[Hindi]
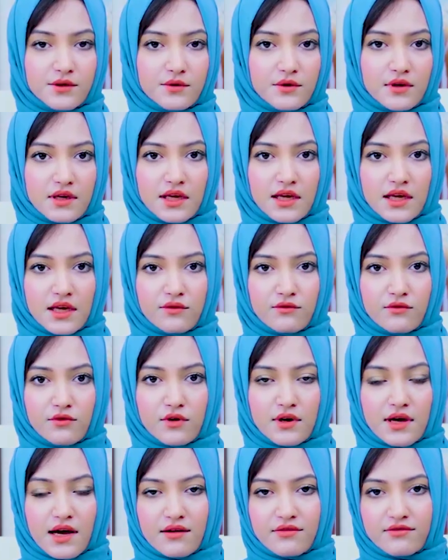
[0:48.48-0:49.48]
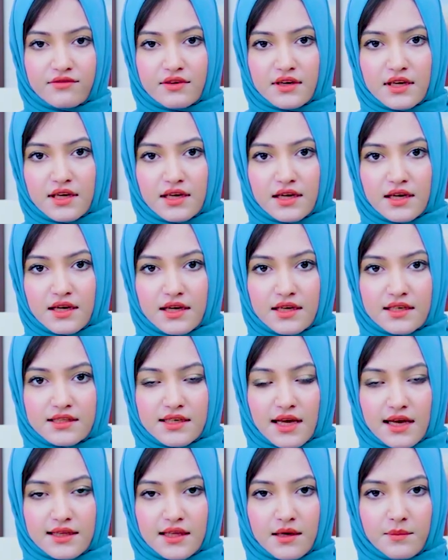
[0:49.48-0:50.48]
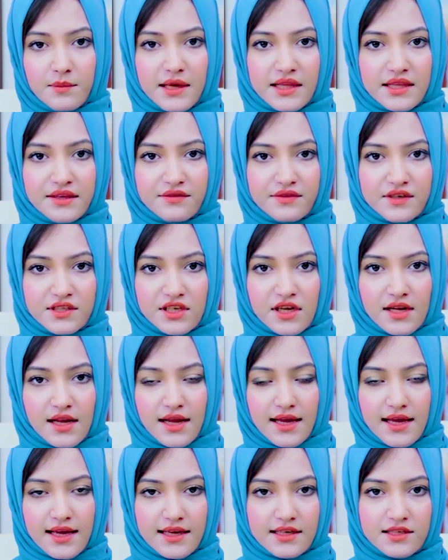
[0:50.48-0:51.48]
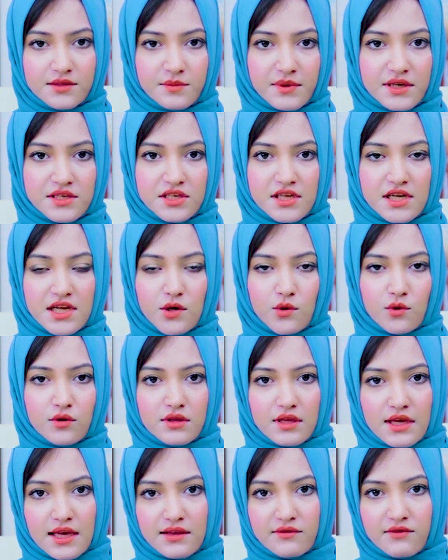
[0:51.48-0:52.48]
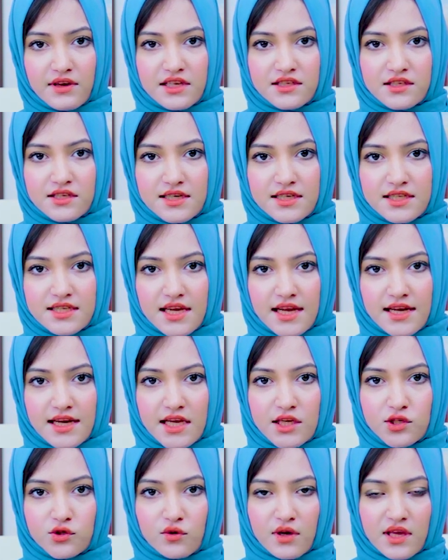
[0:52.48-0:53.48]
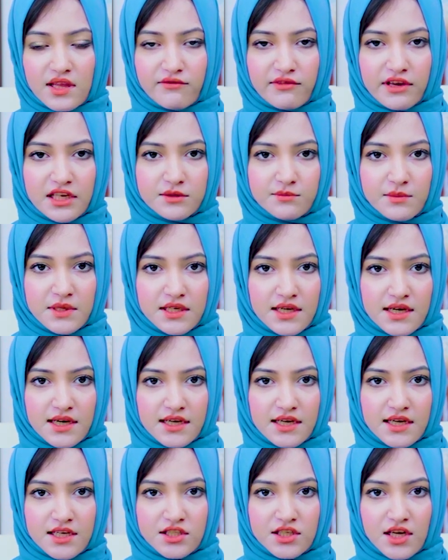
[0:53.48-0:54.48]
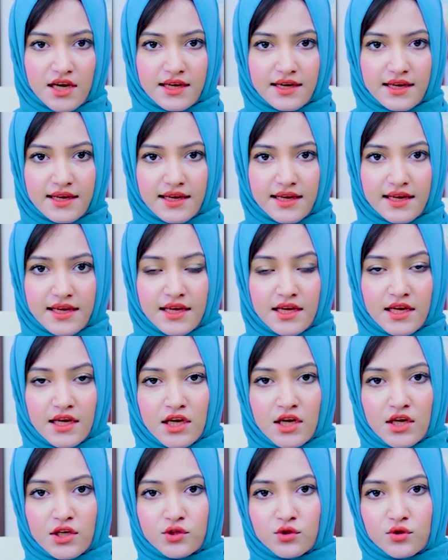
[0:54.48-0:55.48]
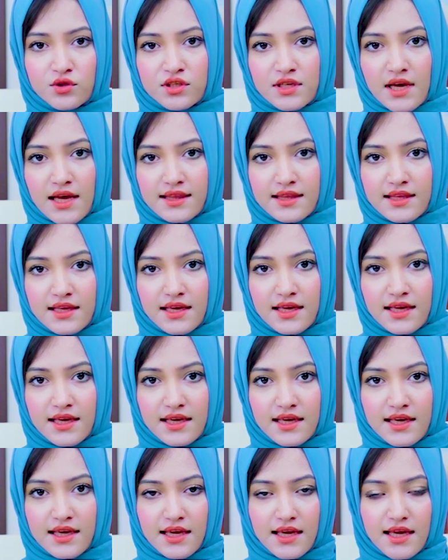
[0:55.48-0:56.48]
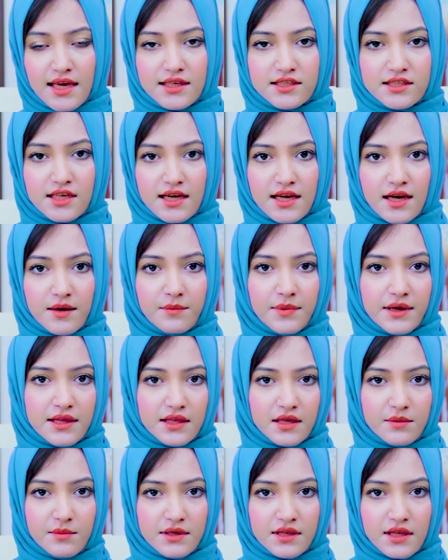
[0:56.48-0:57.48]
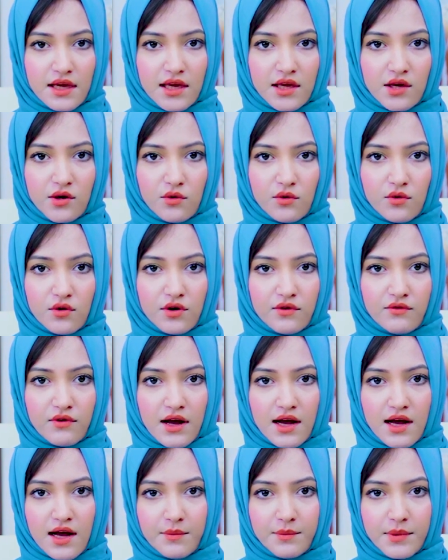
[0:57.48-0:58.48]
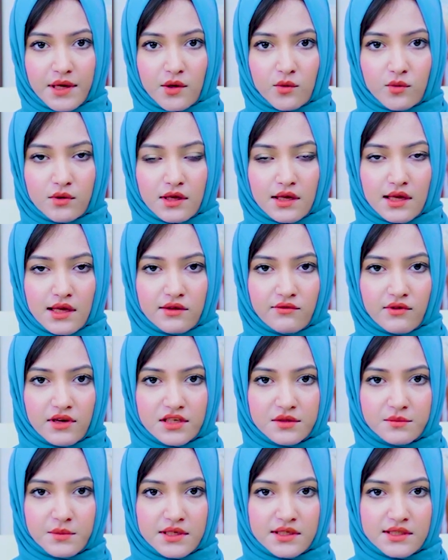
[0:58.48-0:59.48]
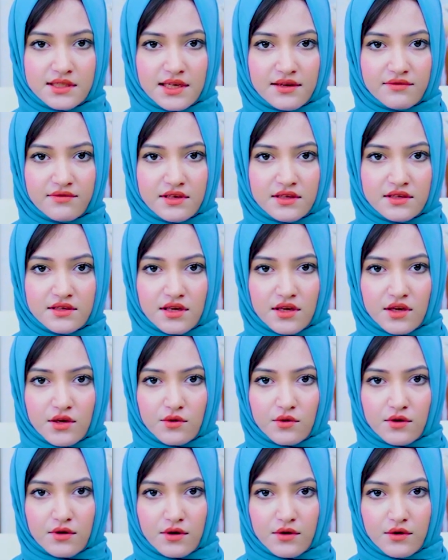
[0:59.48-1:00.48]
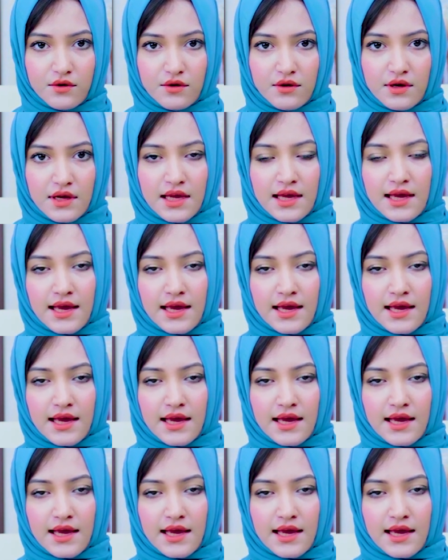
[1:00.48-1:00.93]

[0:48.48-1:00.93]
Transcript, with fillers: करूँगी वो काफ़ी ज़्यादा बेनिफिशल है स्पेशली उन इन्वेस्टर्स के लिए जो इन्वेस्टमेंट करना चाह रहे हैं जो चाहते हैं कि एक जगह बनी बनाई हो और वहाँ पर उनकी इन्वेस्टमेंट सेफ़ एंड सिक्योर हो